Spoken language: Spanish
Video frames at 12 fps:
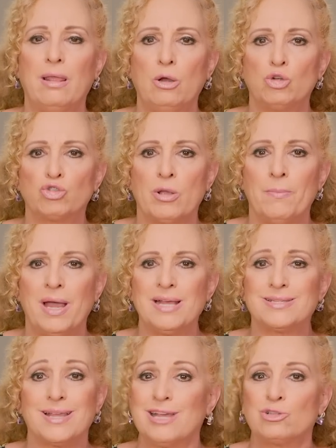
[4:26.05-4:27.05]
de los
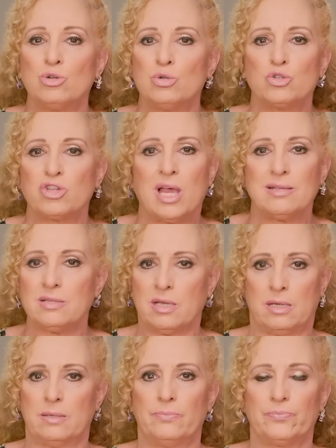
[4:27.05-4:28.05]
demás, eso no se
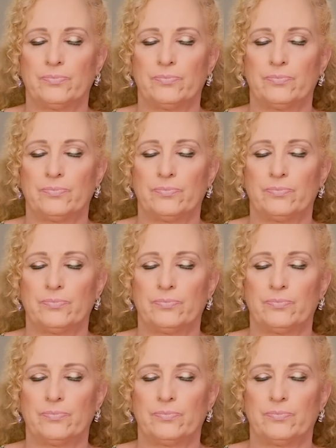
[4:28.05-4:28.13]
hace.